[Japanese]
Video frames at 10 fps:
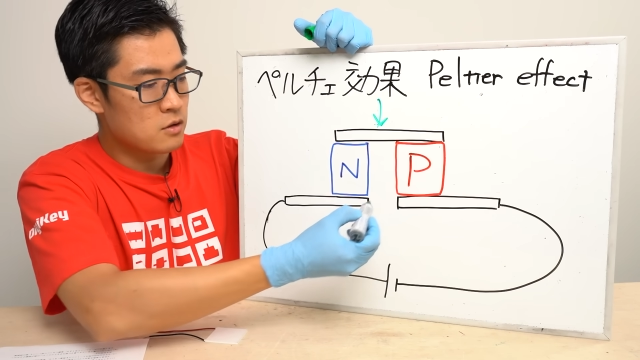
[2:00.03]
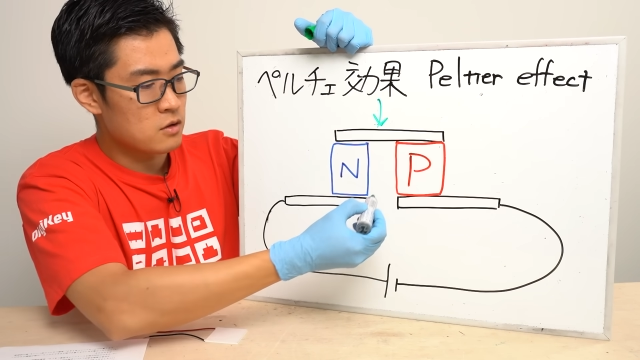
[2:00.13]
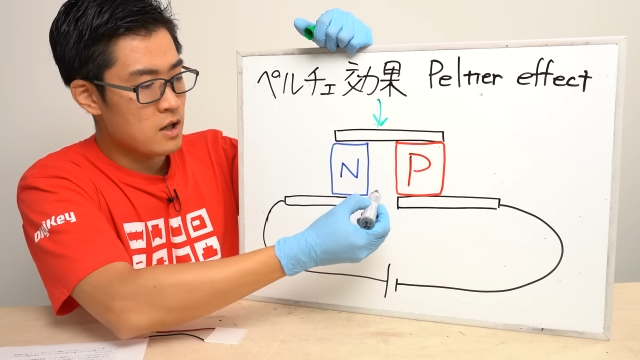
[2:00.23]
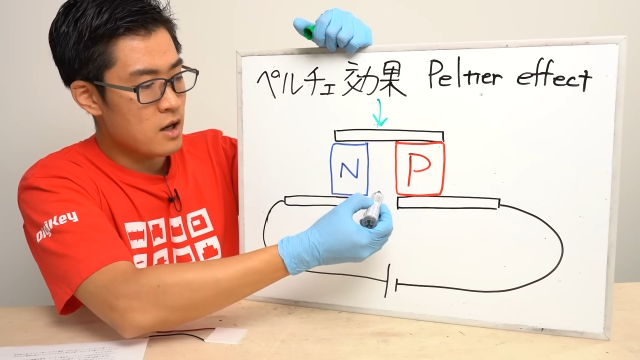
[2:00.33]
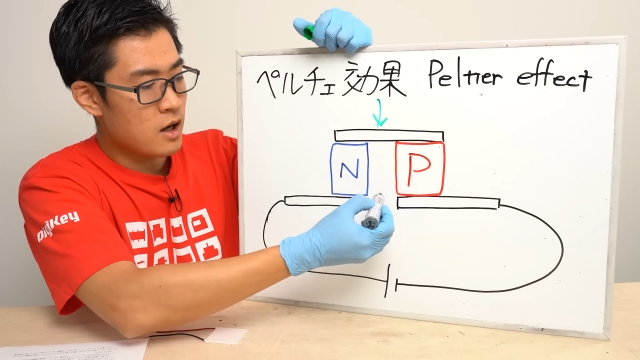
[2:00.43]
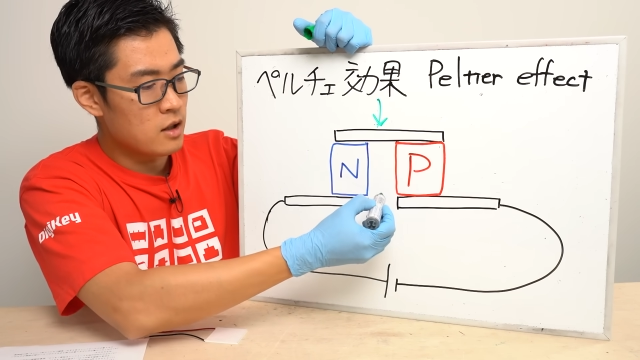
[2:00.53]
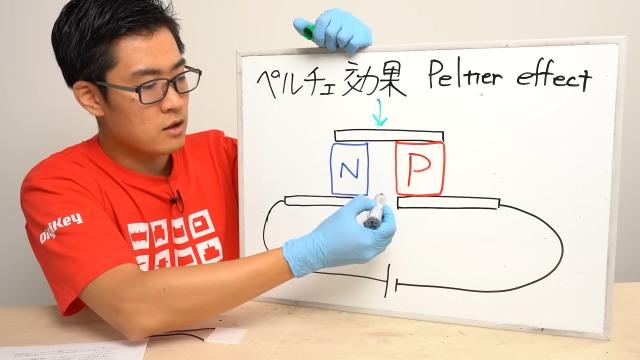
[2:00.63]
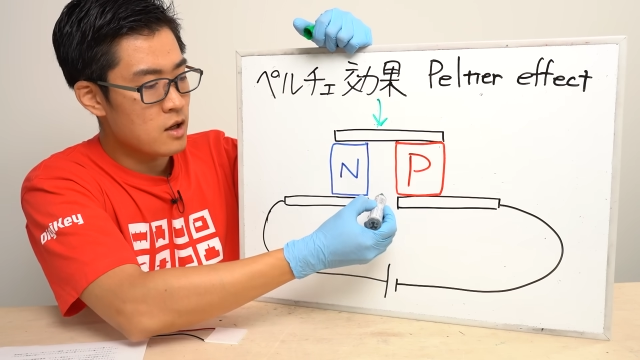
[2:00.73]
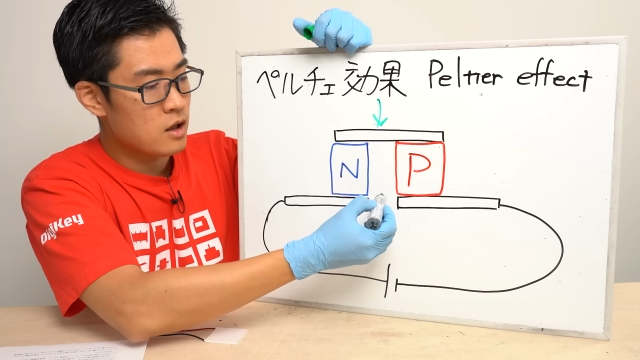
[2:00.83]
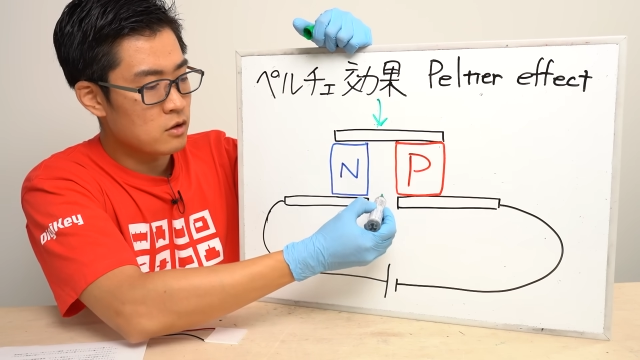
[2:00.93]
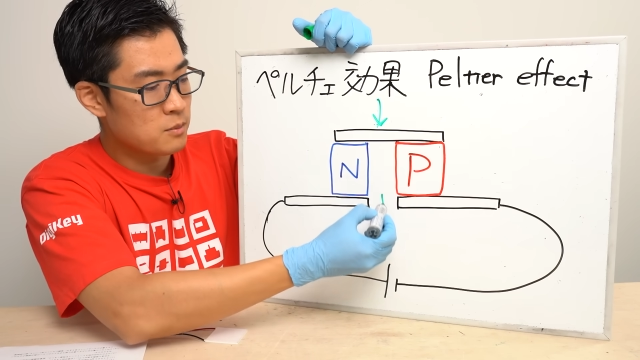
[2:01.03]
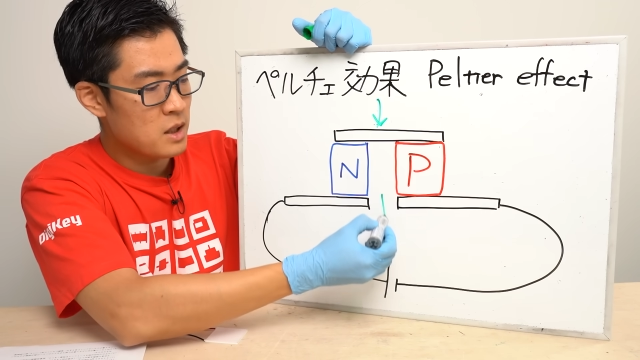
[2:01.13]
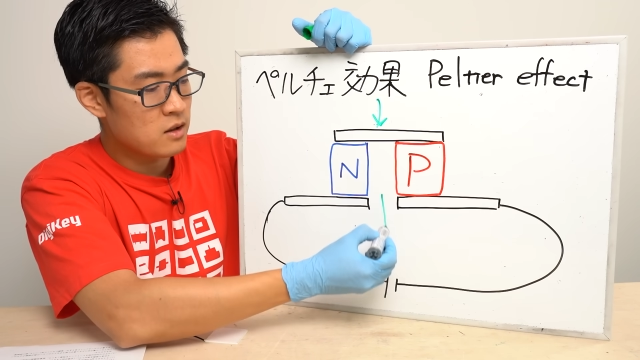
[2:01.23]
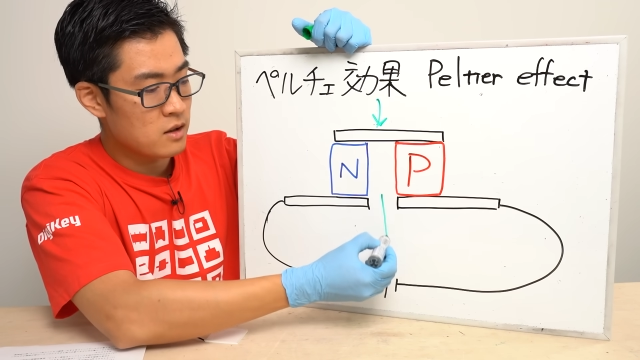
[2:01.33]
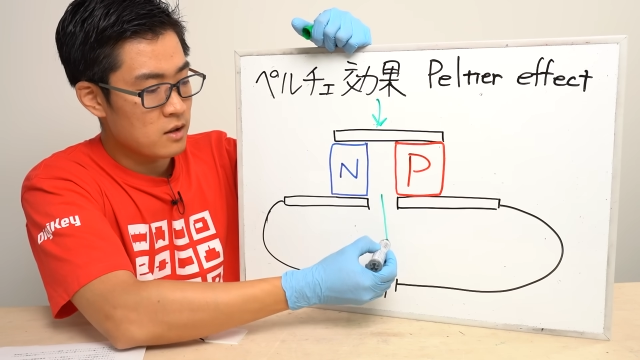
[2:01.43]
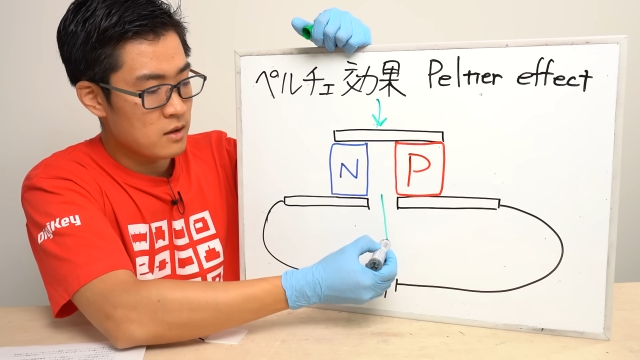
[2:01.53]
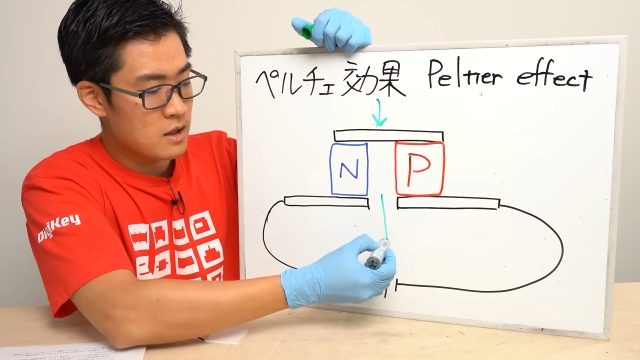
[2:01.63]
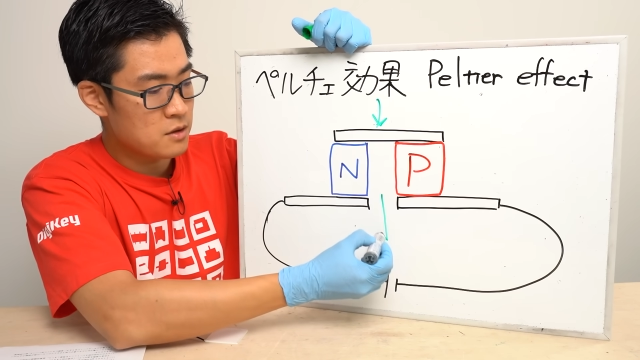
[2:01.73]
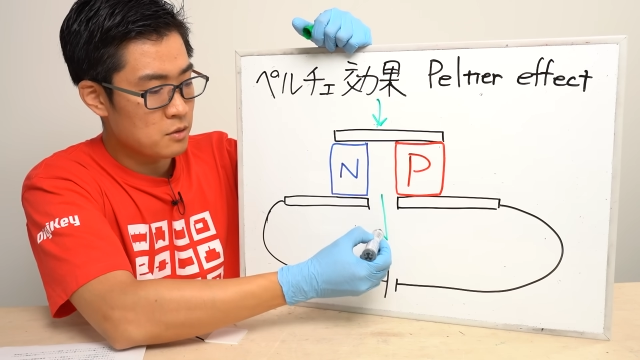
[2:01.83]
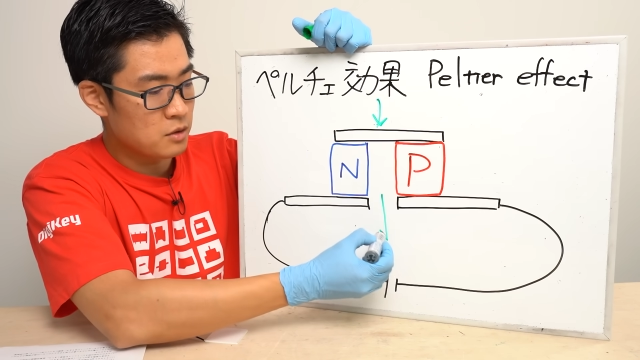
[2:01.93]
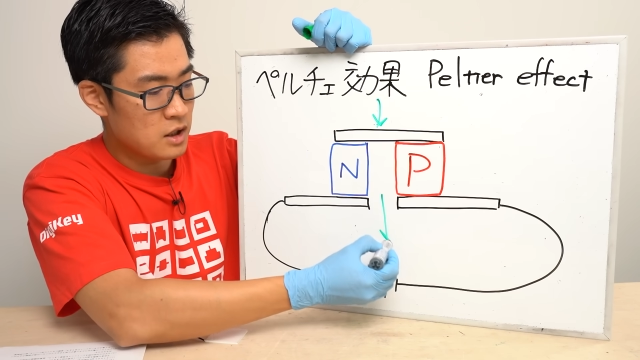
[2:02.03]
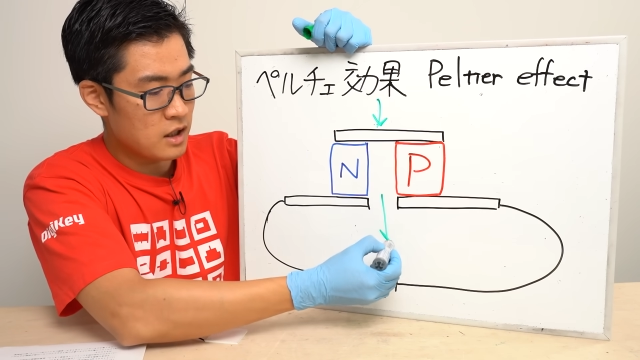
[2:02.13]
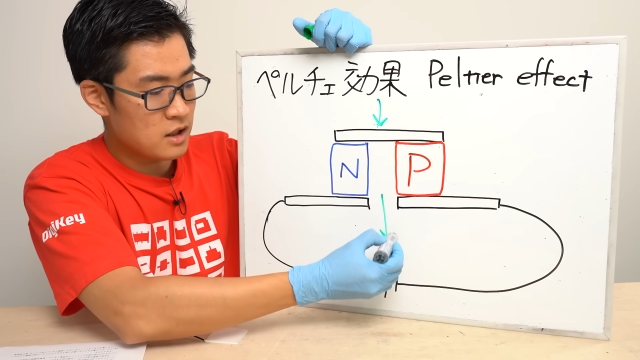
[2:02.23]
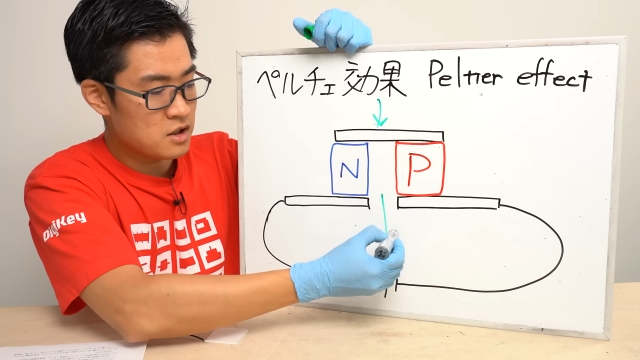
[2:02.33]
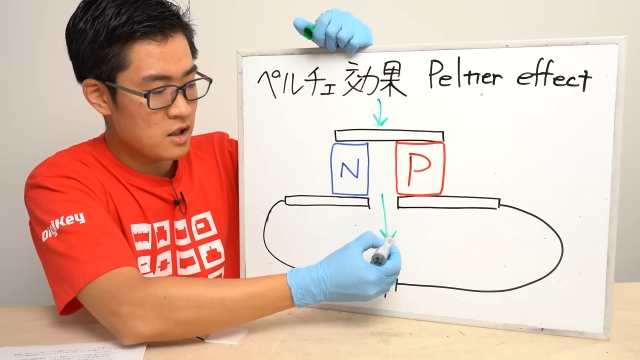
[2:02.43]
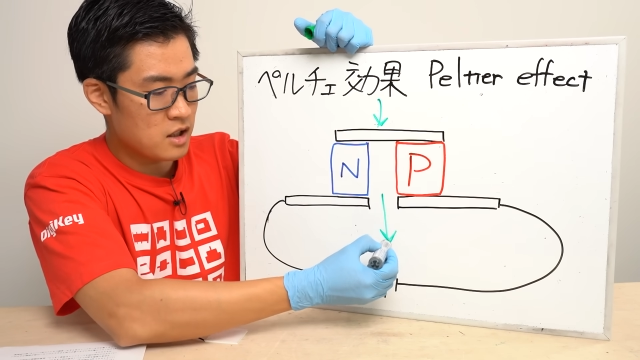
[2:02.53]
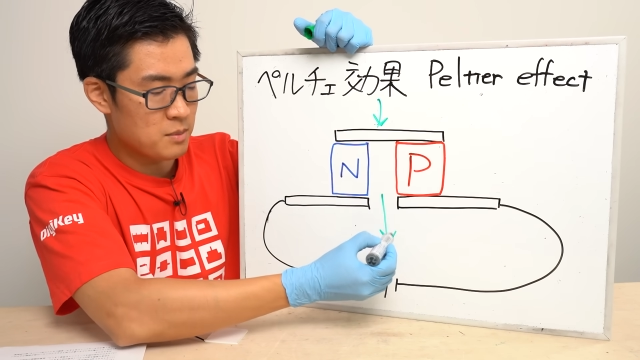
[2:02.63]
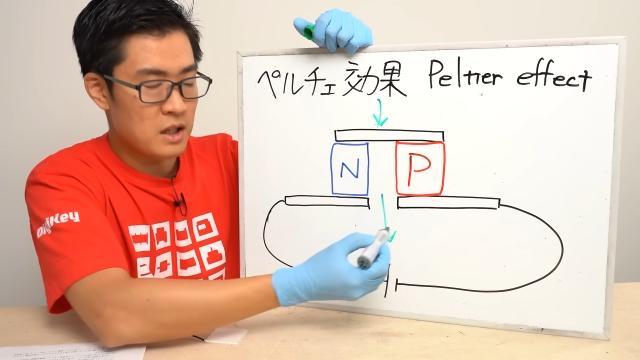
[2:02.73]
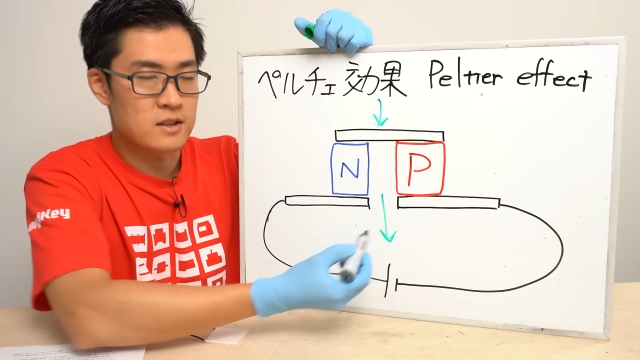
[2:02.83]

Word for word: そして反対側の面に熱を逃がしていきま